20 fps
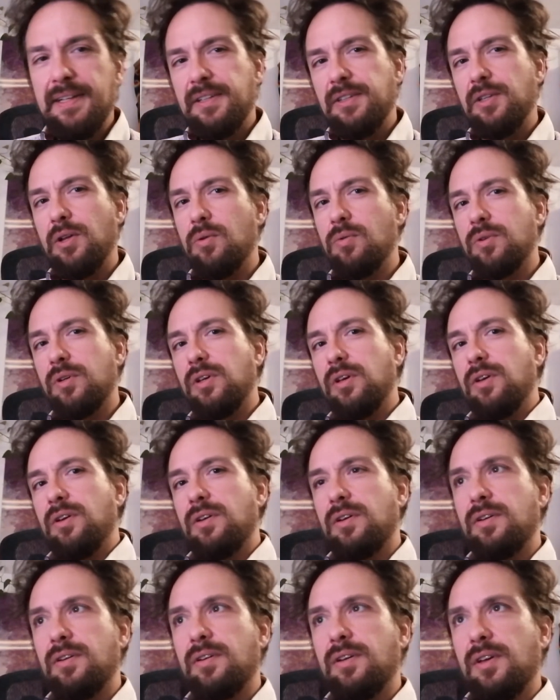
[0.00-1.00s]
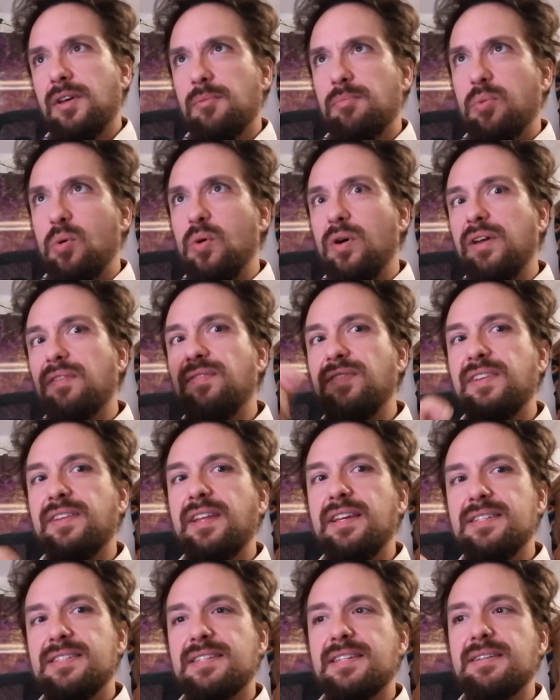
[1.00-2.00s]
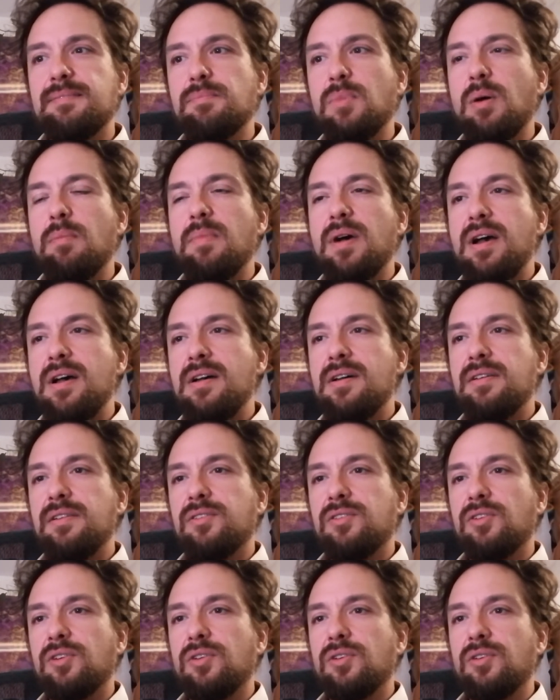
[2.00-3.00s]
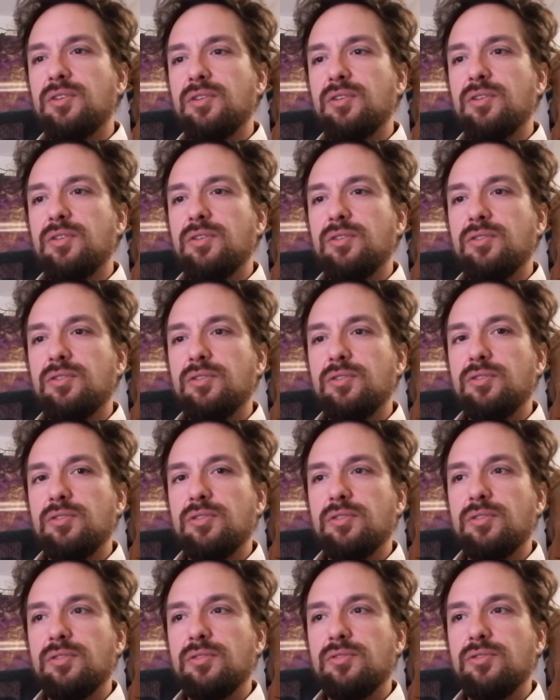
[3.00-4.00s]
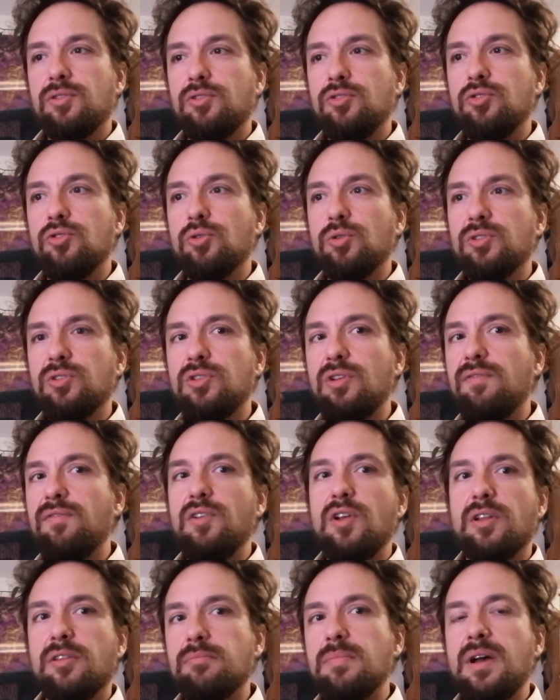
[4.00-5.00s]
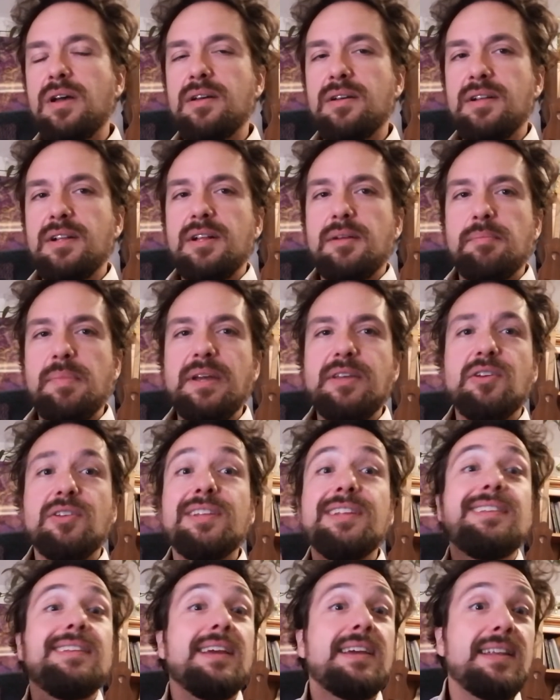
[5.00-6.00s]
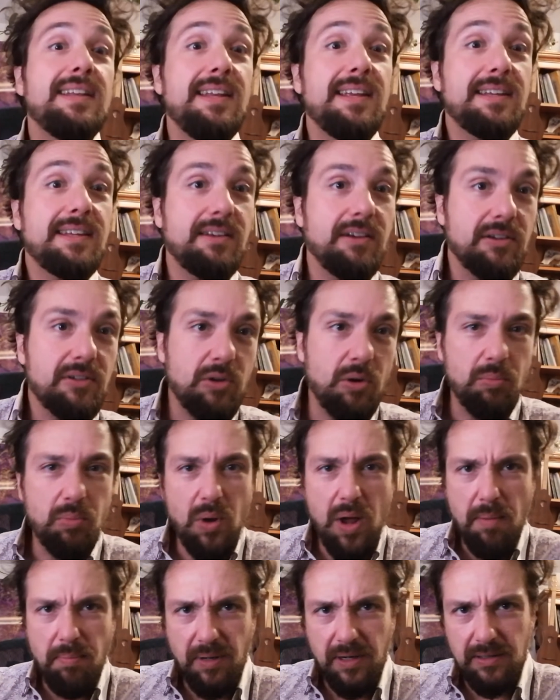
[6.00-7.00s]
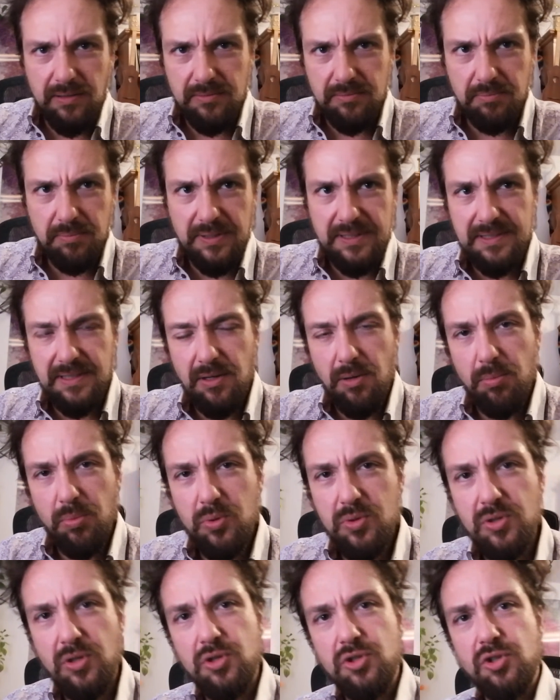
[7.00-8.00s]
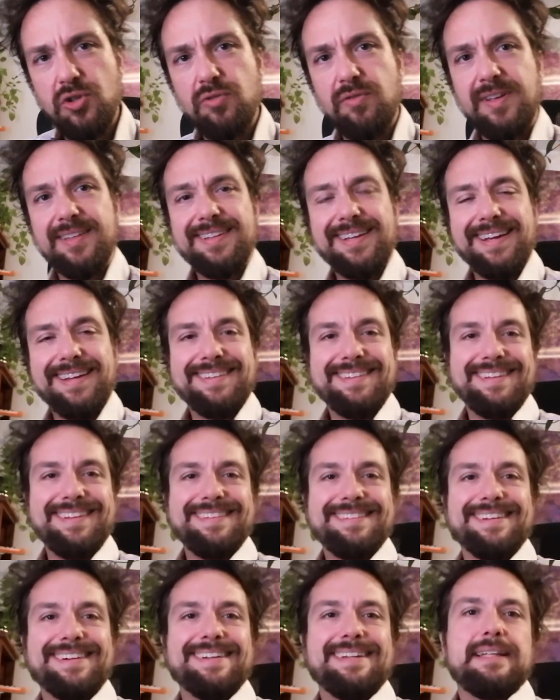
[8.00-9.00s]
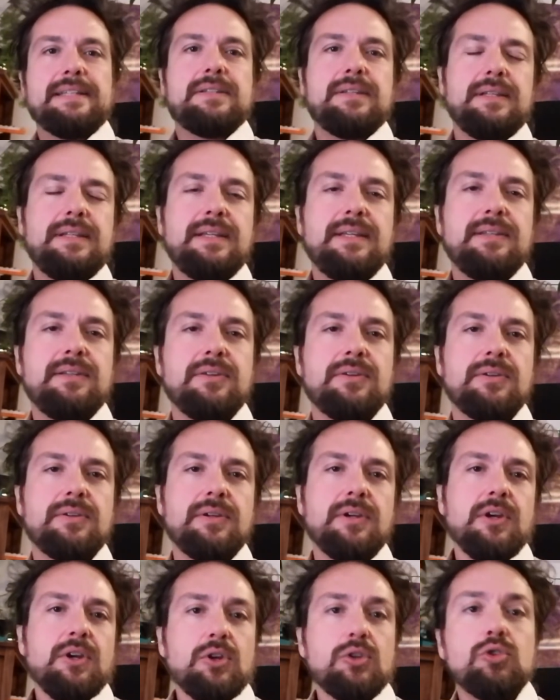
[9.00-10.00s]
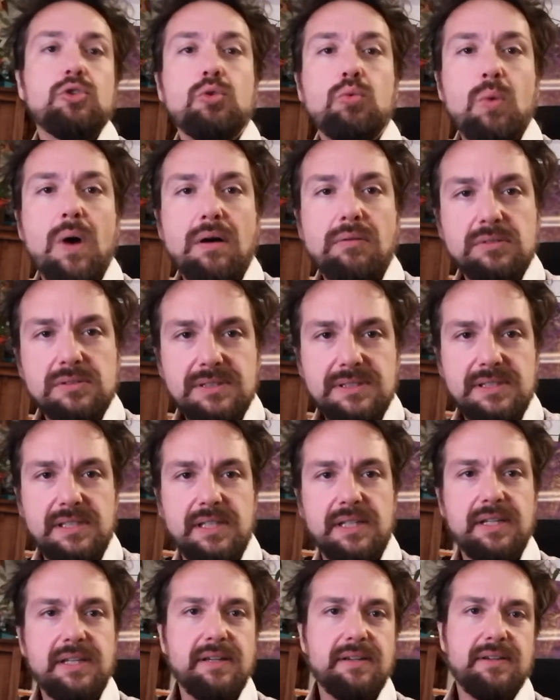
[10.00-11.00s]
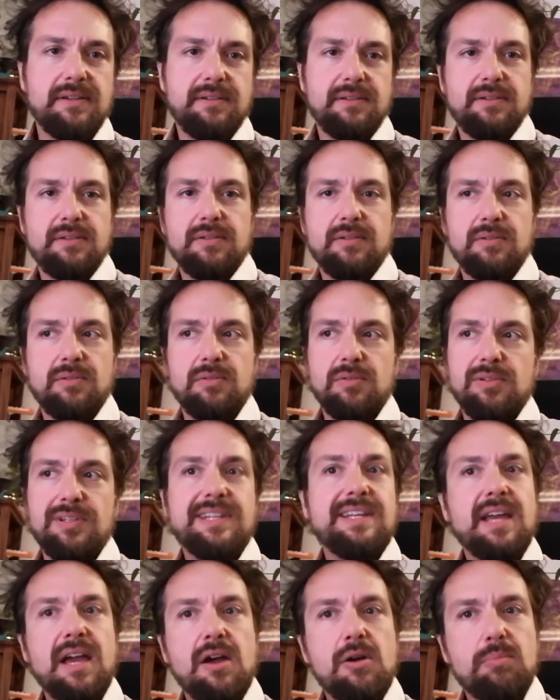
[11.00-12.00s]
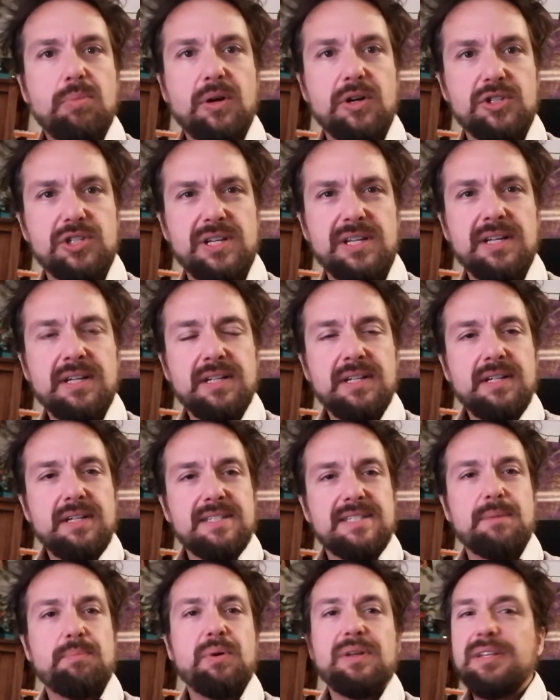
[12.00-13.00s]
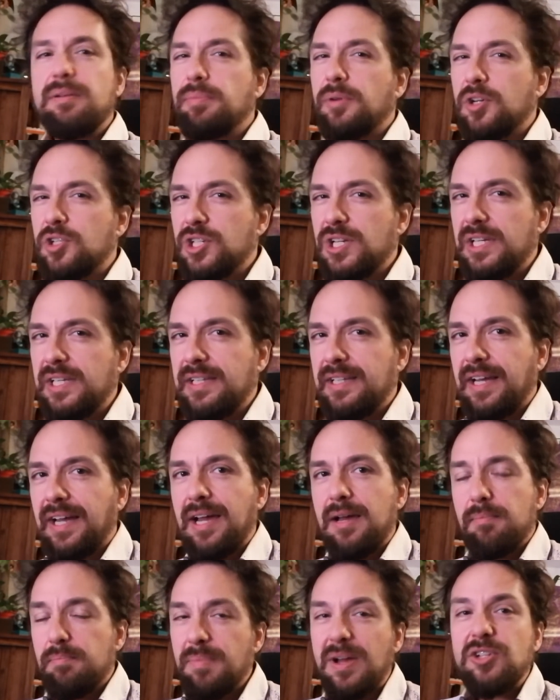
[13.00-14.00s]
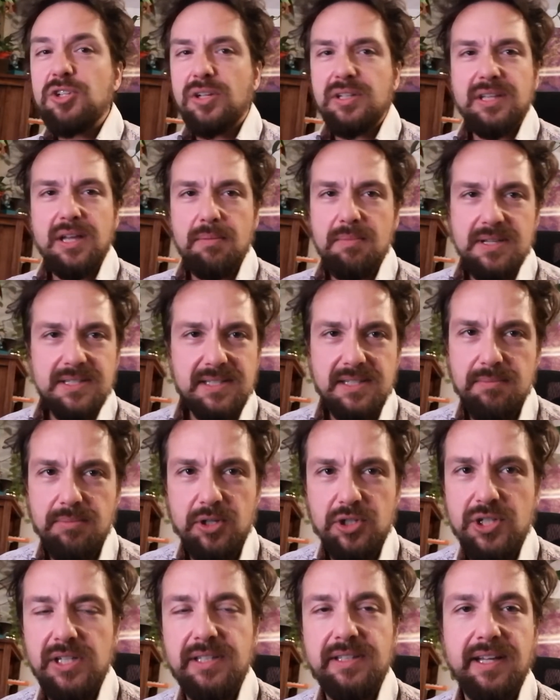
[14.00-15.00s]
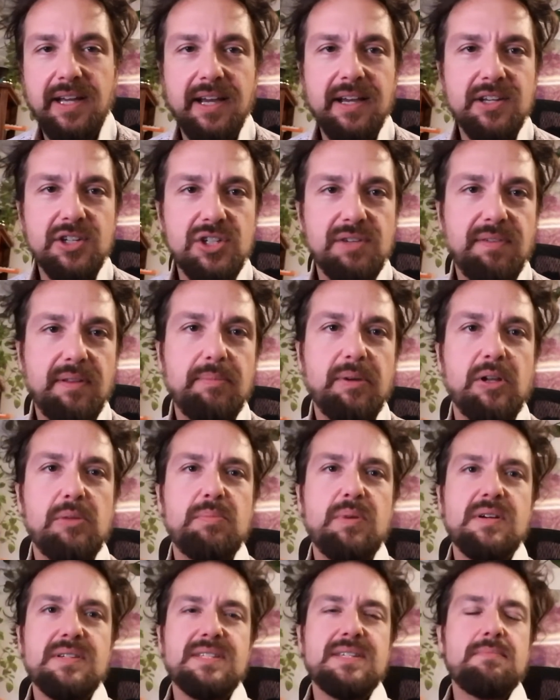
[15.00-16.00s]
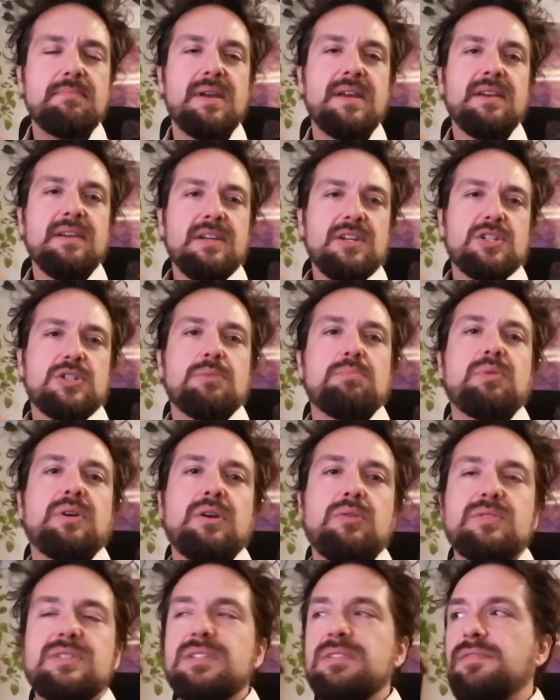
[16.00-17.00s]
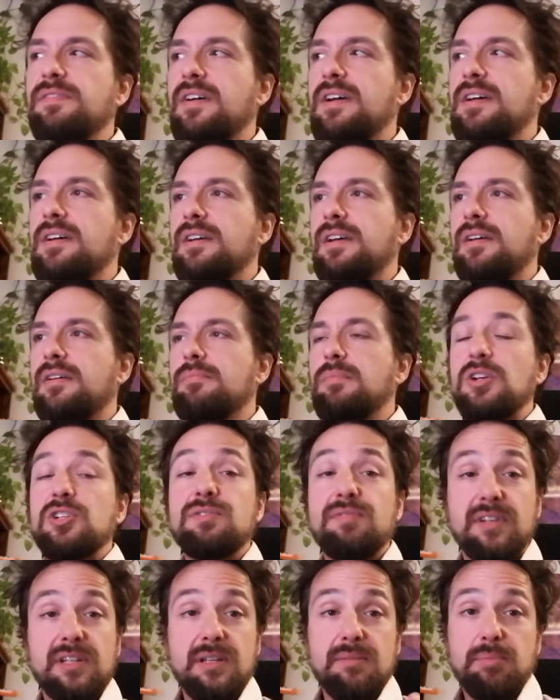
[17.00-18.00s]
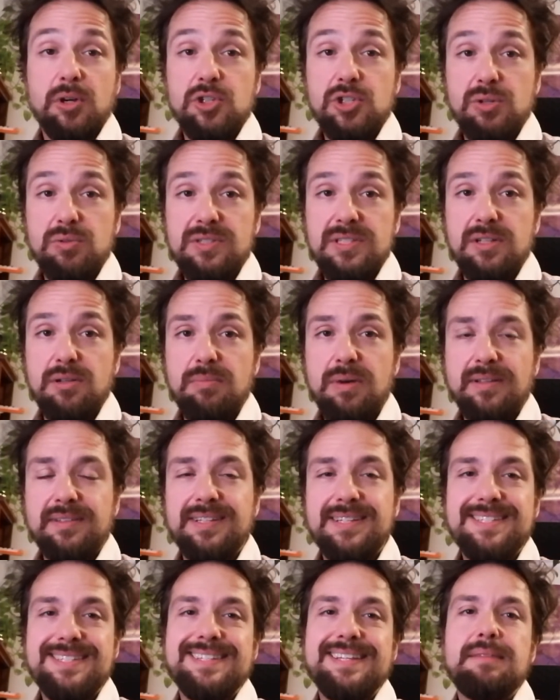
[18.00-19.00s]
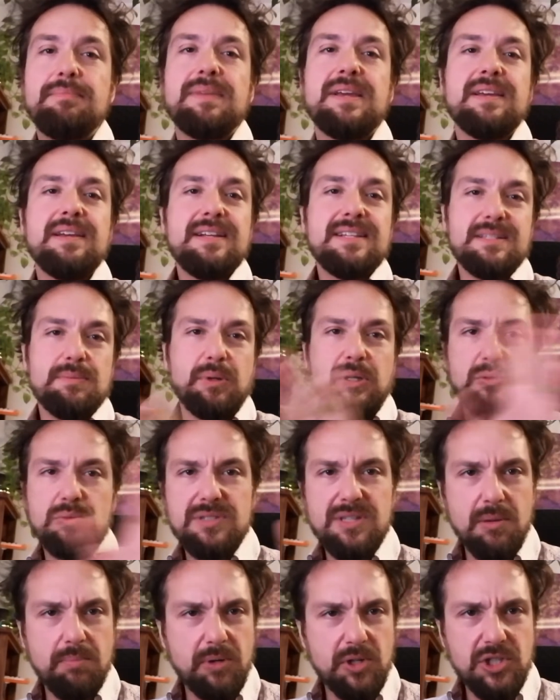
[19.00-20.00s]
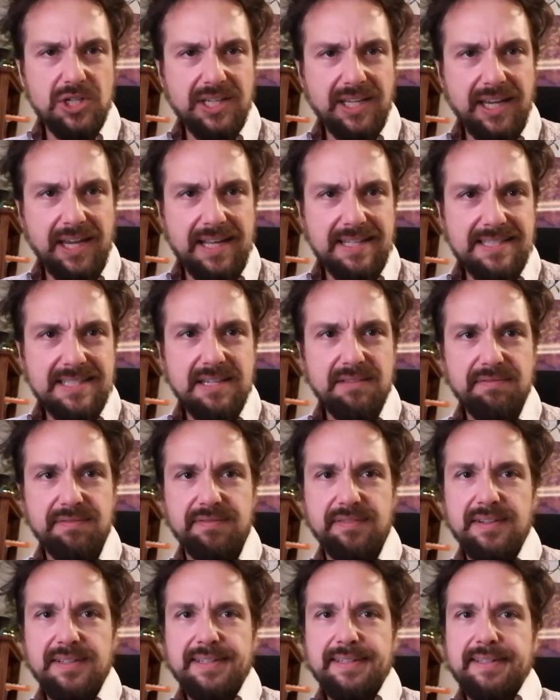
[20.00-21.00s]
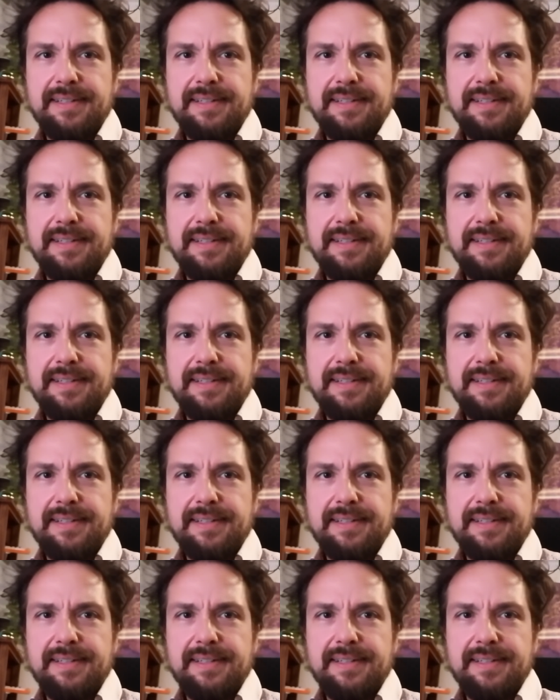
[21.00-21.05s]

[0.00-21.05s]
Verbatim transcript: Donc, euh, pour éviter ces moments de, de, de, de doute, de flottement, ben, il y a des techniques qu'on peut apprendre, puis c'est un peu ce que je vais traiter dans l'atelier de douance qui est euh, lié à un projet. Ça peut être des projets littéraires, majoritairement c'est des projets littéraires que j'ai fait par le passé, mais je pourrais aussi faire, euh, ben, j'ai fait des projets aussi de bande dessinée, mais ça pourrait être aussi un projet créatif.